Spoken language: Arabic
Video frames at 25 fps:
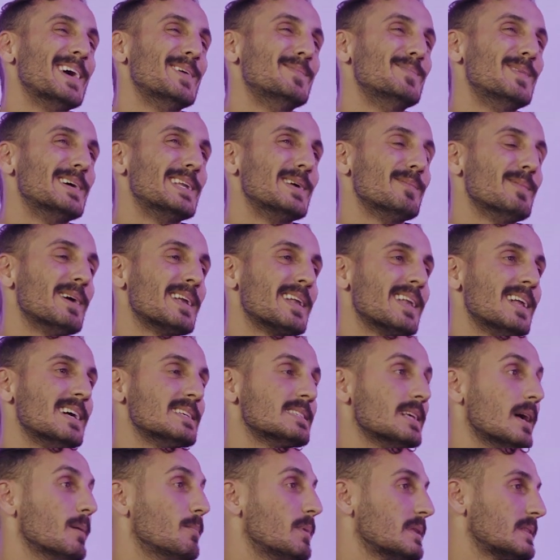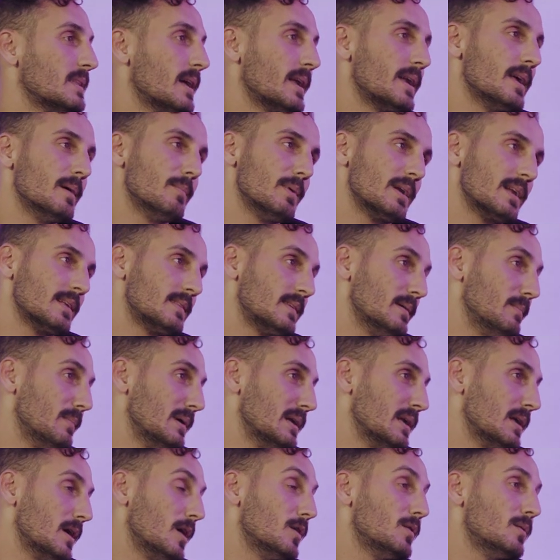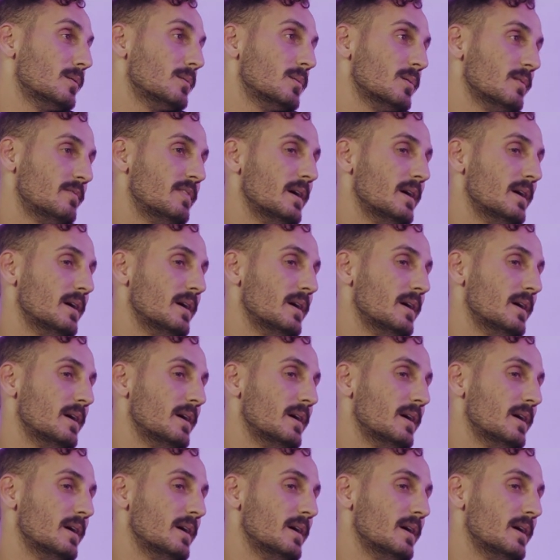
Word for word: يهمني مره البطاريه مره تهمني لانه